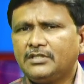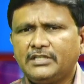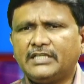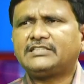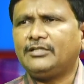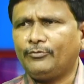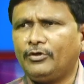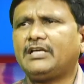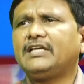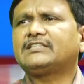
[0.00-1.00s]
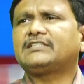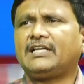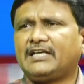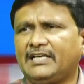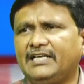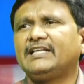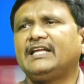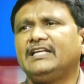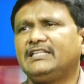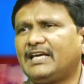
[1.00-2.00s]
ఎస్సీలు ఓట్లు వేస్తున్నారా లేదా
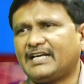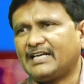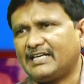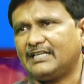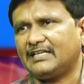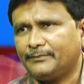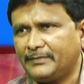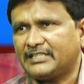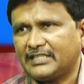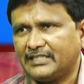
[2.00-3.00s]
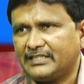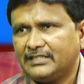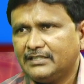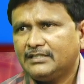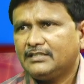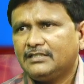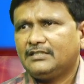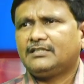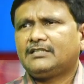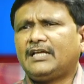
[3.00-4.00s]
అనేది లెక్క అక్కడ మిగతాది
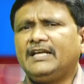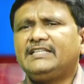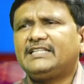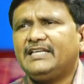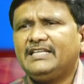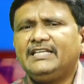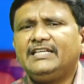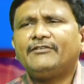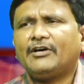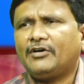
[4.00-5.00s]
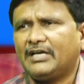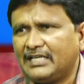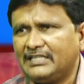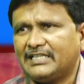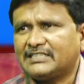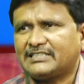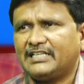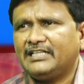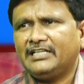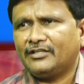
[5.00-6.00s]
తనైతే ఈ వ్యవహారాలు
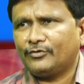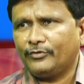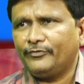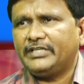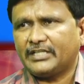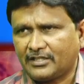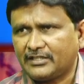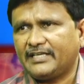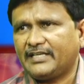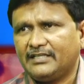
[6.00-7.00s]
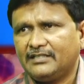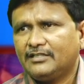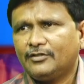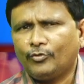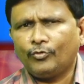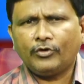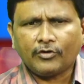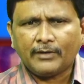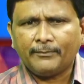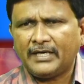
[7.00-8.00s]
చేస్తాడని నేను అనుకోను వీటిట్ల దగ్గర ఇంకోటి
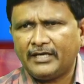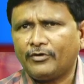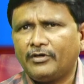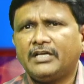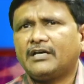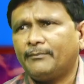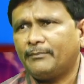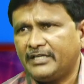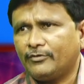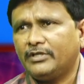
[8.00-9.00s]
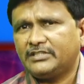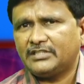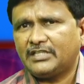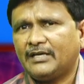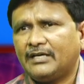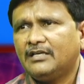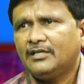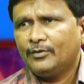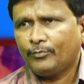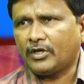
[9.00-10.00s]
ఒక అమ్మాయి ఎవరు నిన్న కంప్లైంట్ కూడా ఇచ్చింది నా
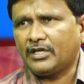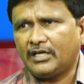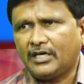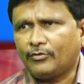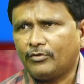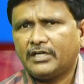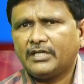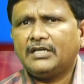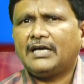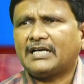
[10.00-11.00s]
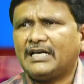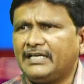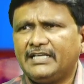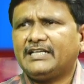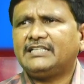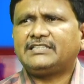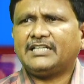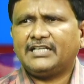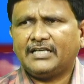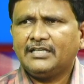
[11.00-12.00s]
పొలం లాక్కున్నాడని అట్లాంటివన్నీ
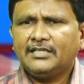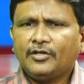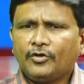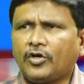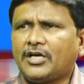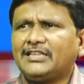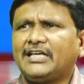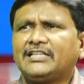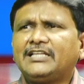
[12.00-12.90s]
ఖచ్చితంగా లోకల్ దందా